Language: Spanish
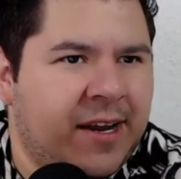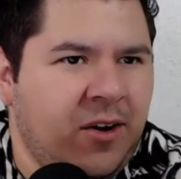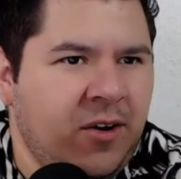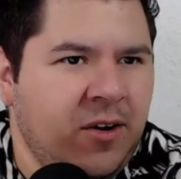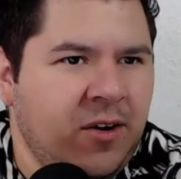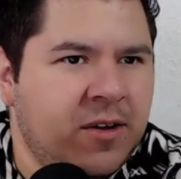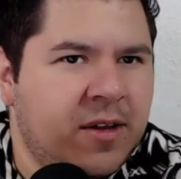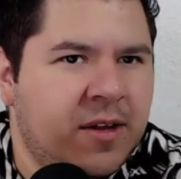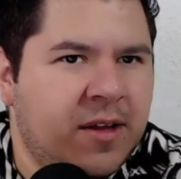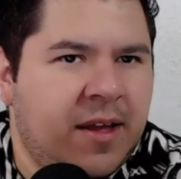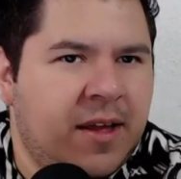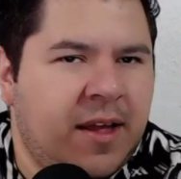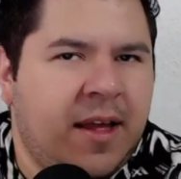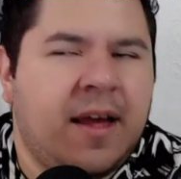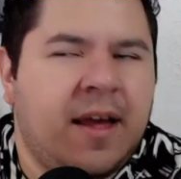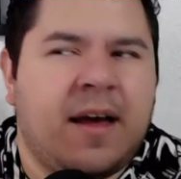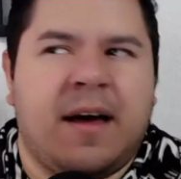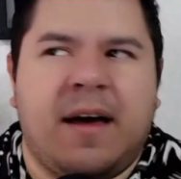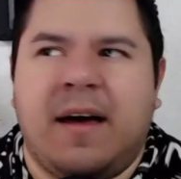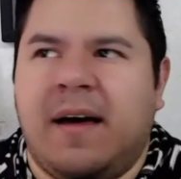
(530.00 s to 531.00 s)
Pobrecita.
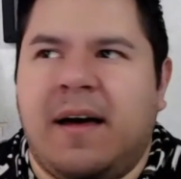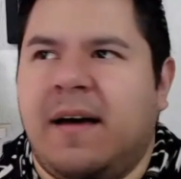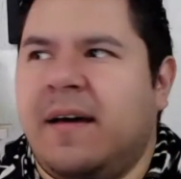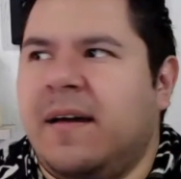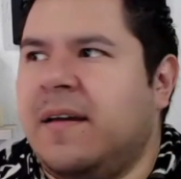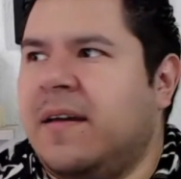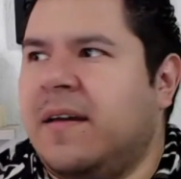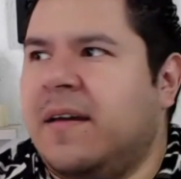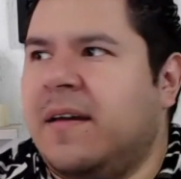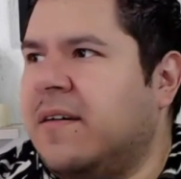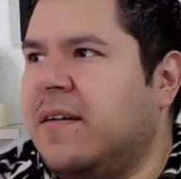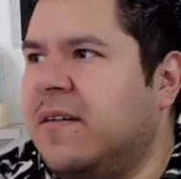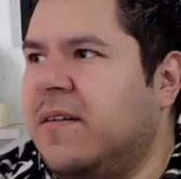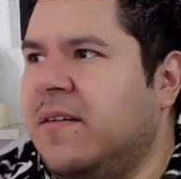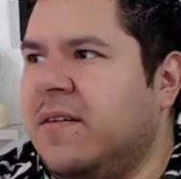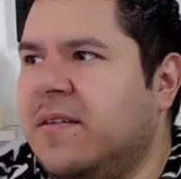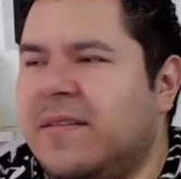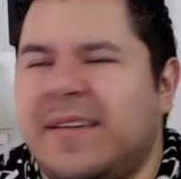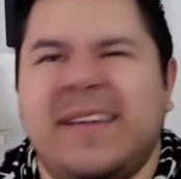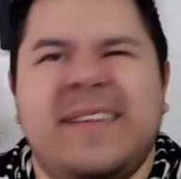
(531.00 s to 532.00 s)
Ay, no.
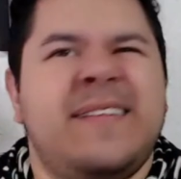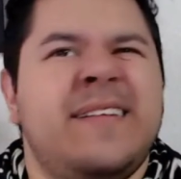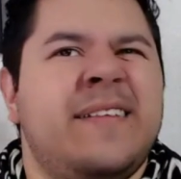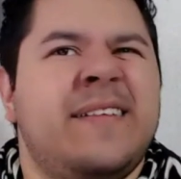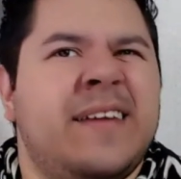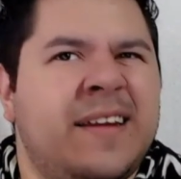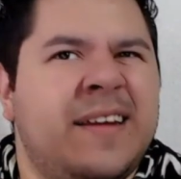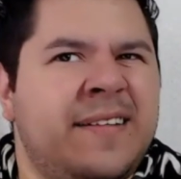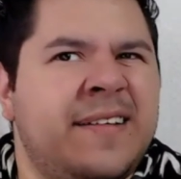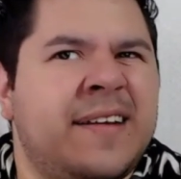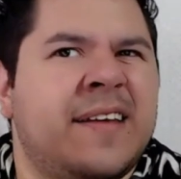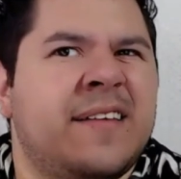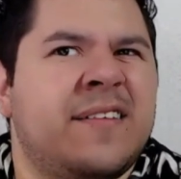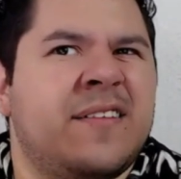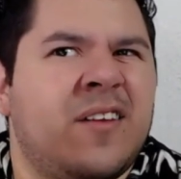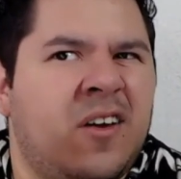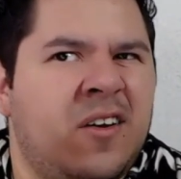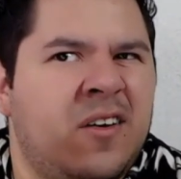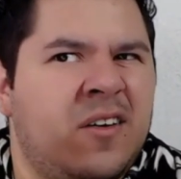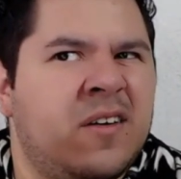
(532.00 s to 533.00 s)
Sí, y este también
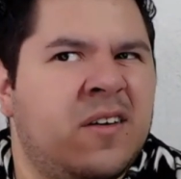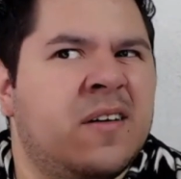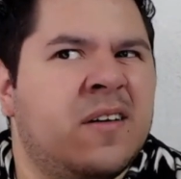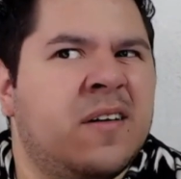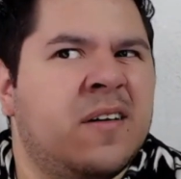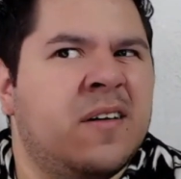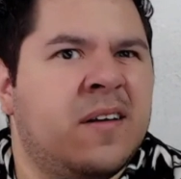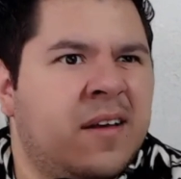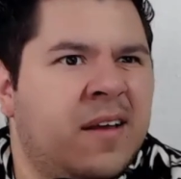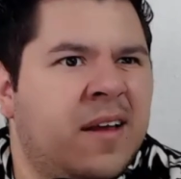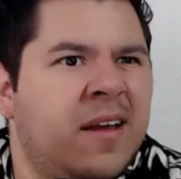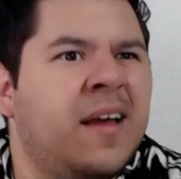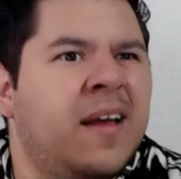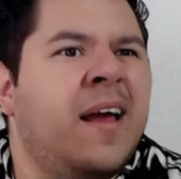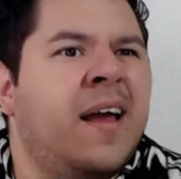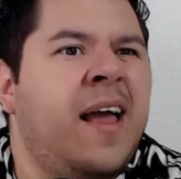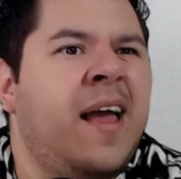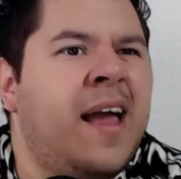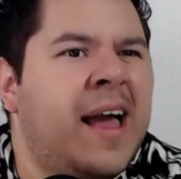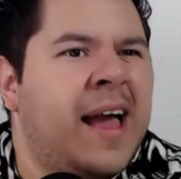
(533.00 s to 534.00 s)
era muy latosillo.
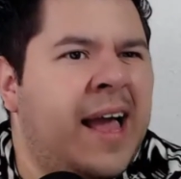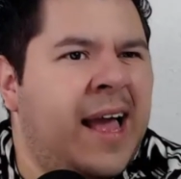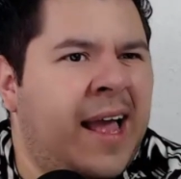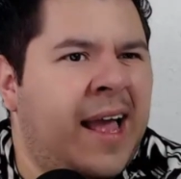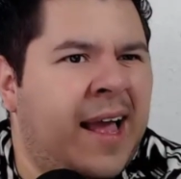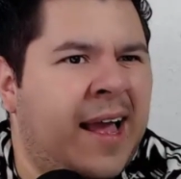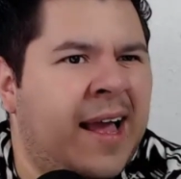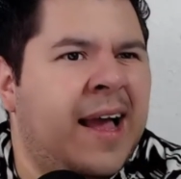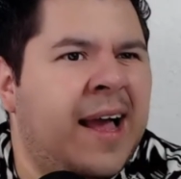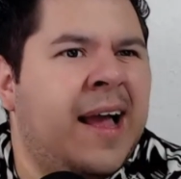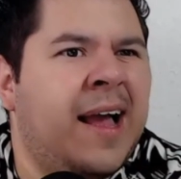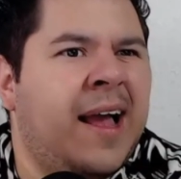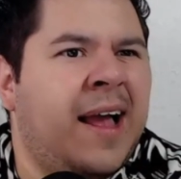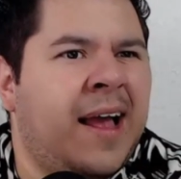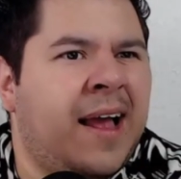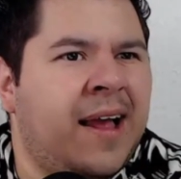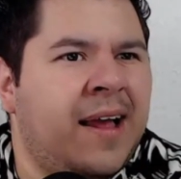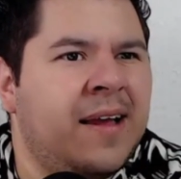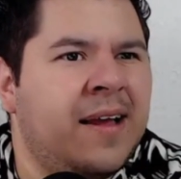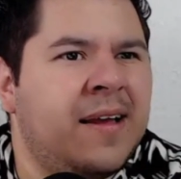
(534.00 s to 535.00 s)
Ajá.
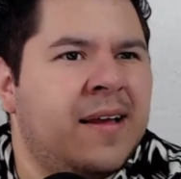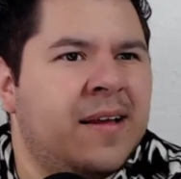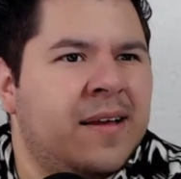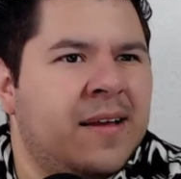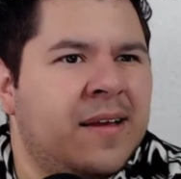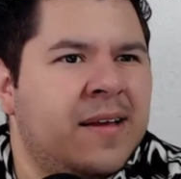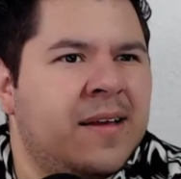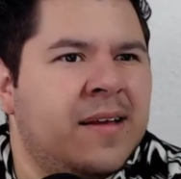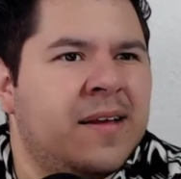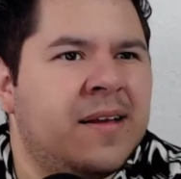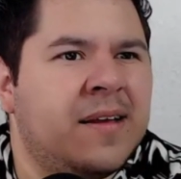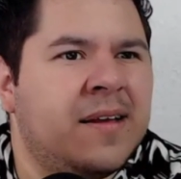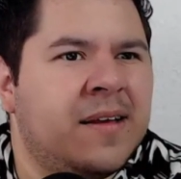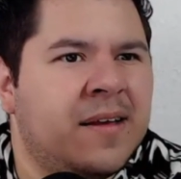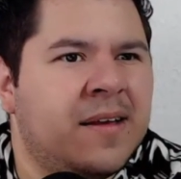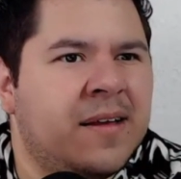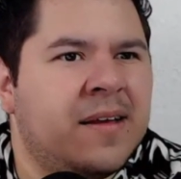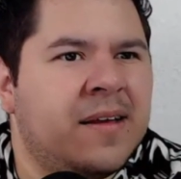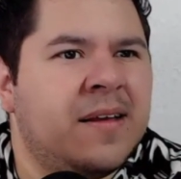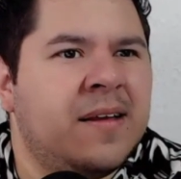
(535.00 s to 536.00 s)
los hacían como muy.
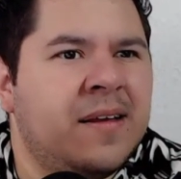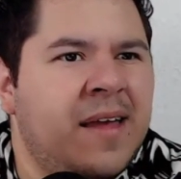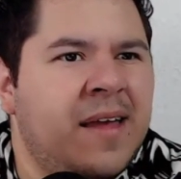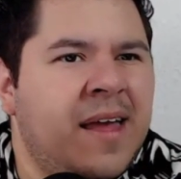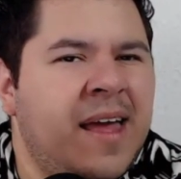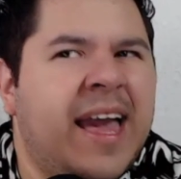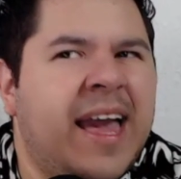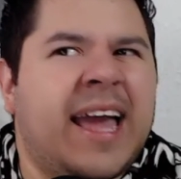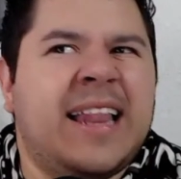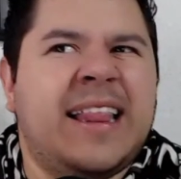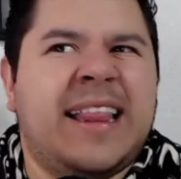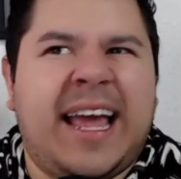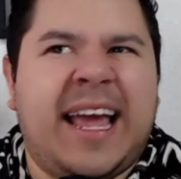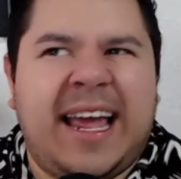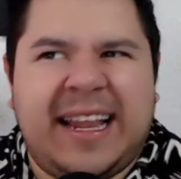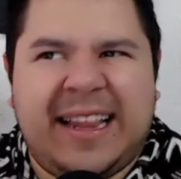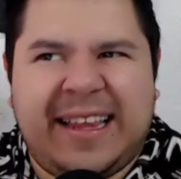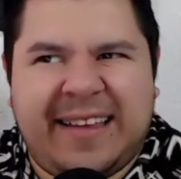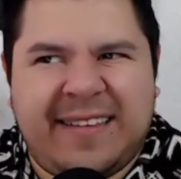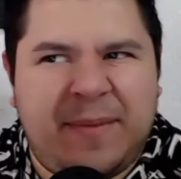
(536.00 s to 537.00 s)
El de,
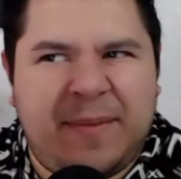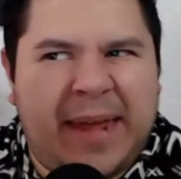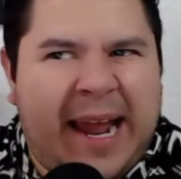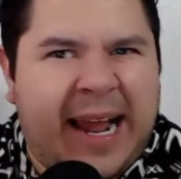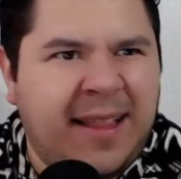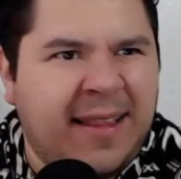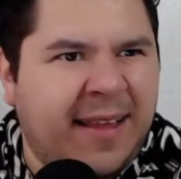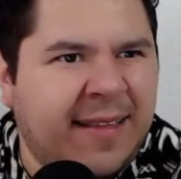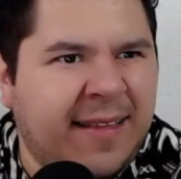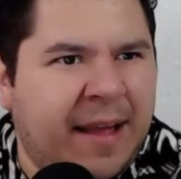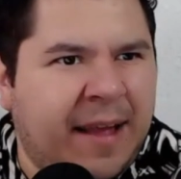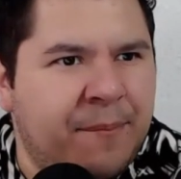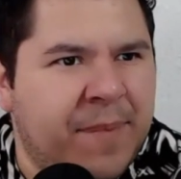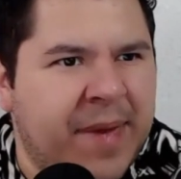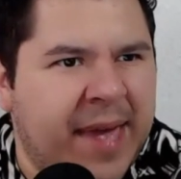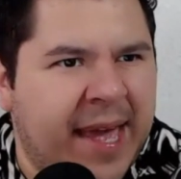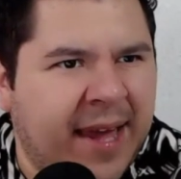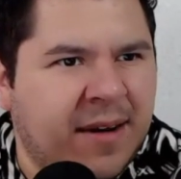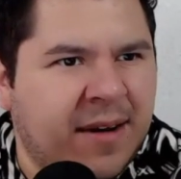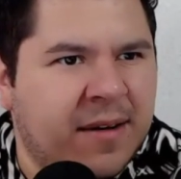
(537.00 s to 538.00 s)
Esmeralda
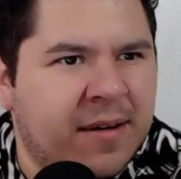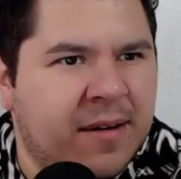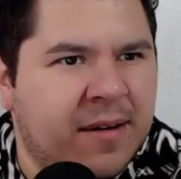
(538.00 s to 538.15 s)
también.